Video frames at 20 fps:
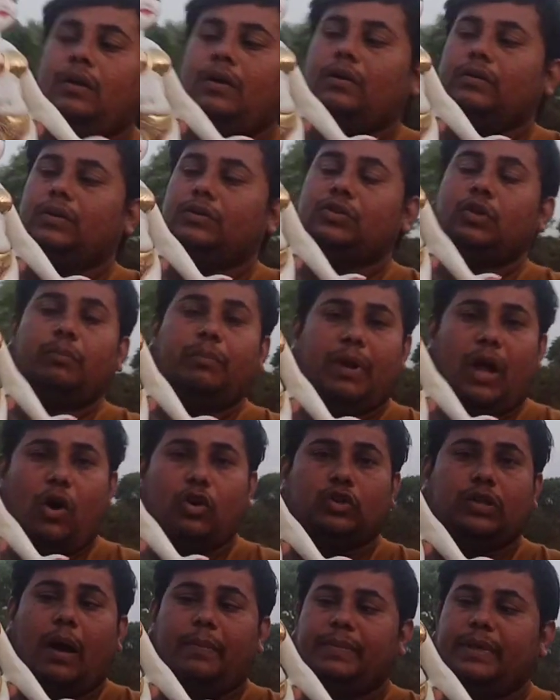और दोस्तों
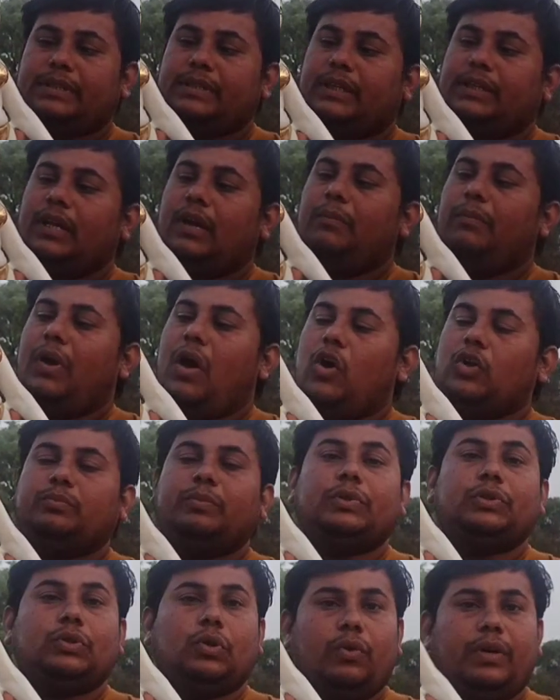ब्लाउज आप देख सकते हैं ब्लाउज
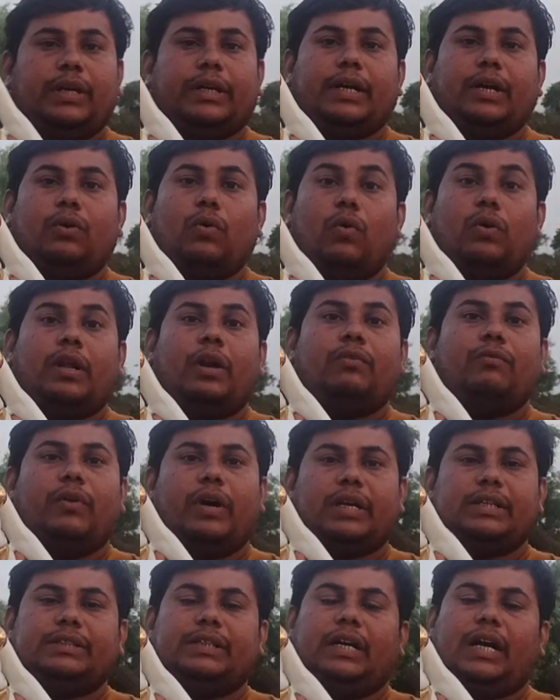में सोने के गोल्डन
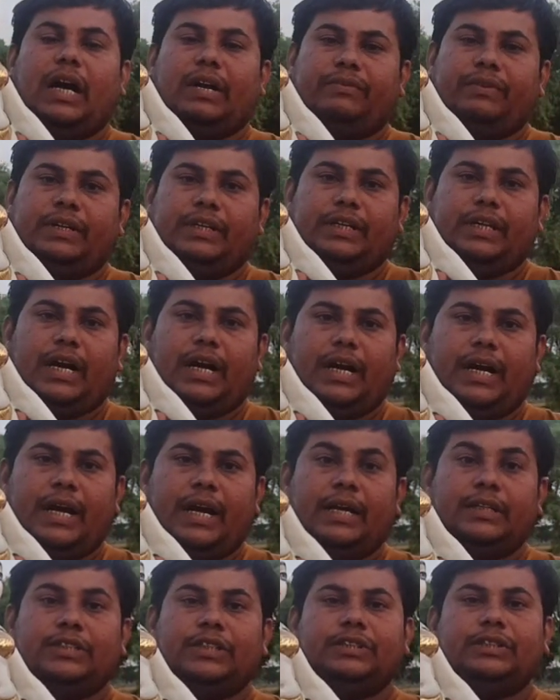वर्क से कार्विंग किया गया
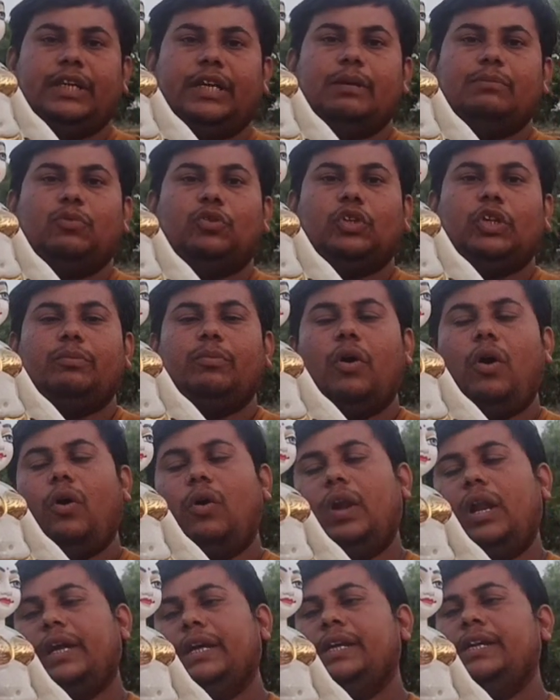है जिससे कि मूर्ति में
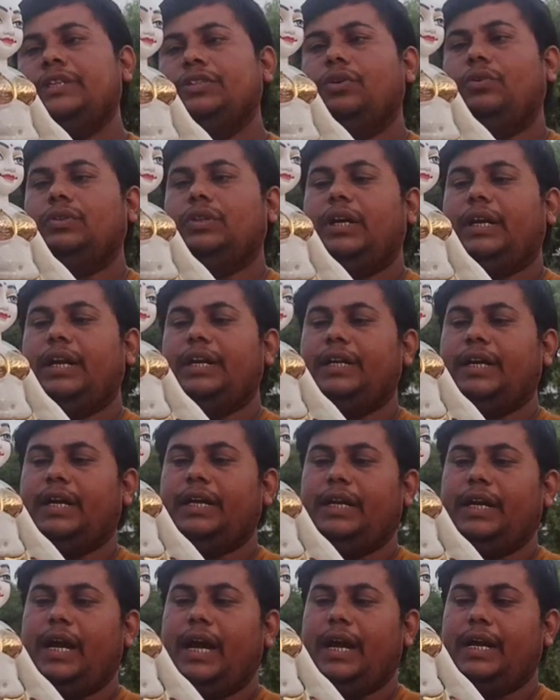अलग ही सौंदर्य निखर
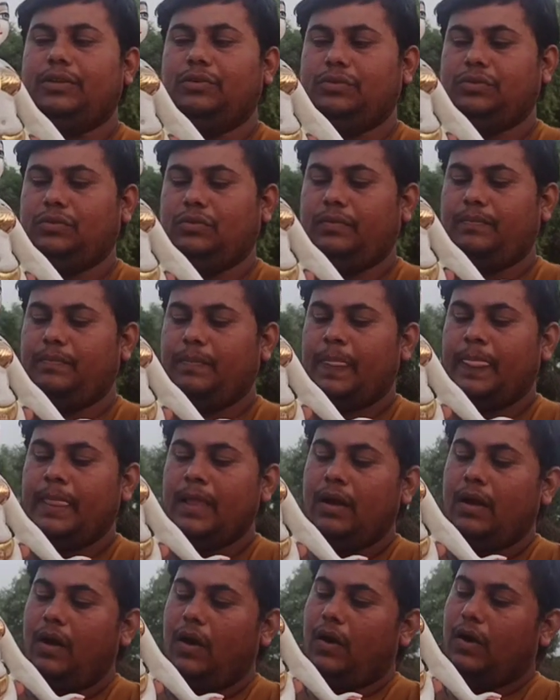के आया है दोस्तों
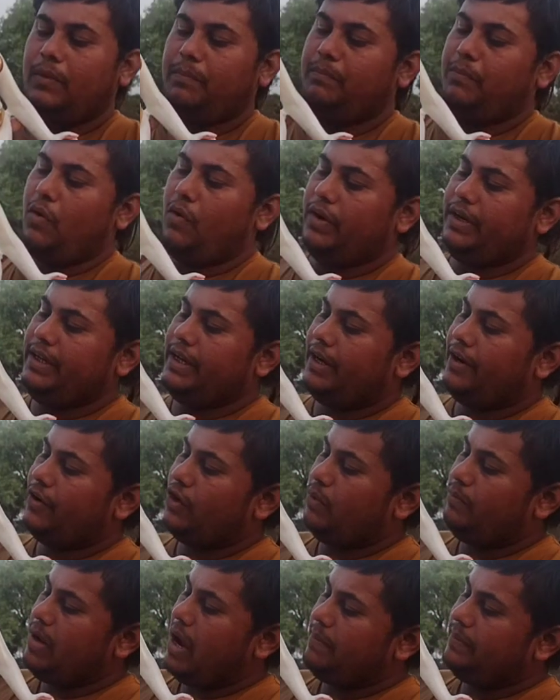और बॉडी
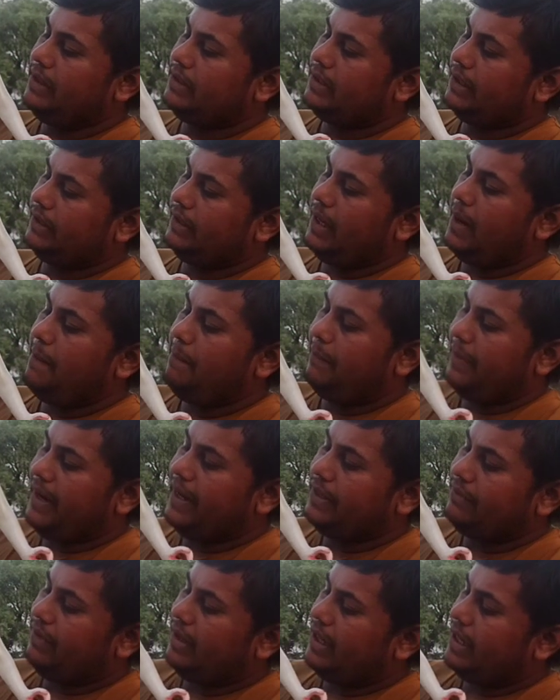एनाटोमी आप देख सकते हैं
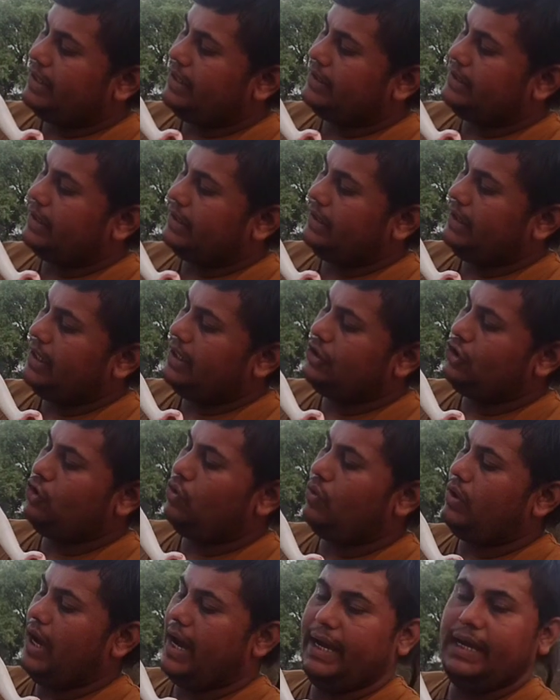पेट वगैरह देख सकते हैं
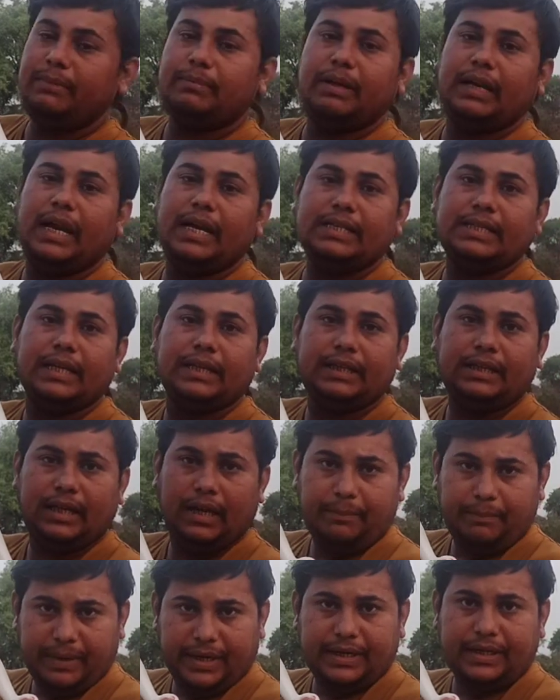जो घाई बनाई जाती
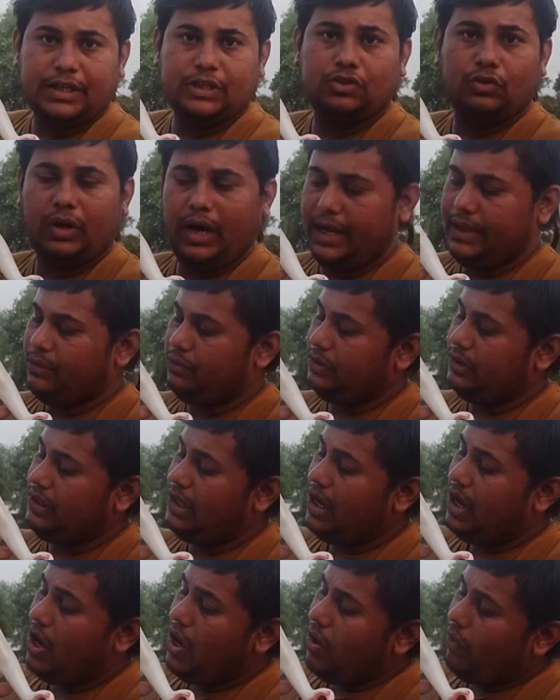है पेट की जो घाई होती
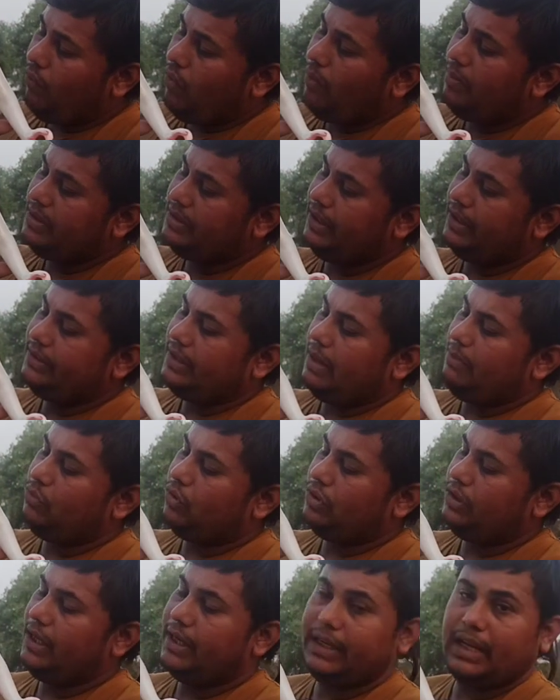है वो भी श्री साई
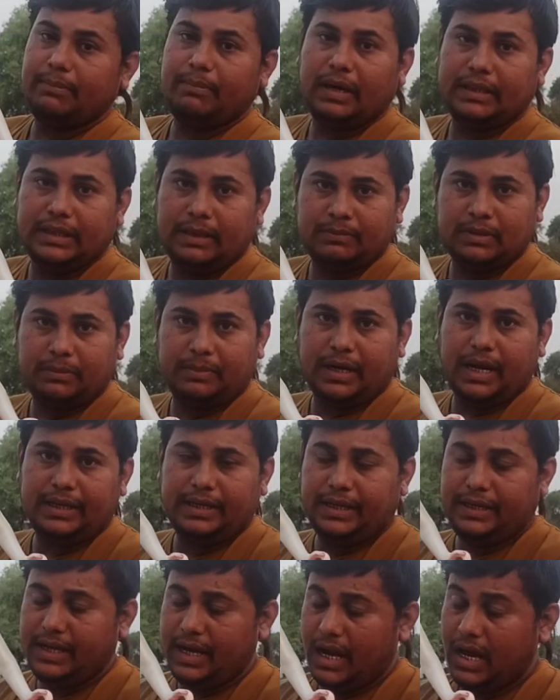मूर्ति आर्ट के माध्यम से बनाई
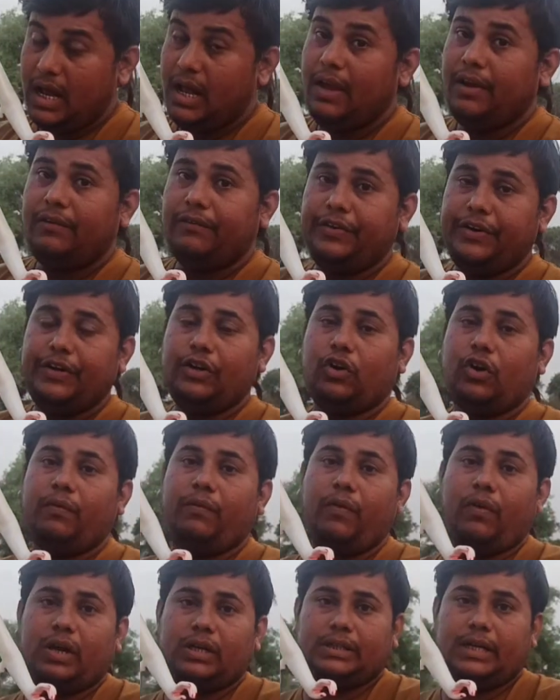गई है वीडियो को
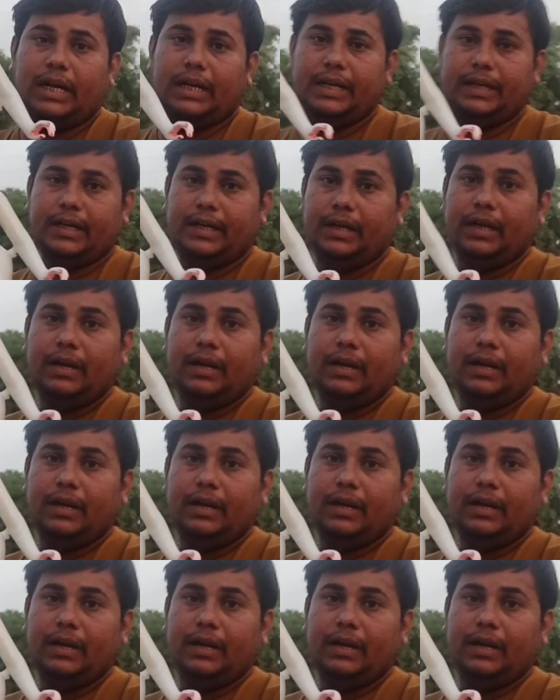फोकस डाल के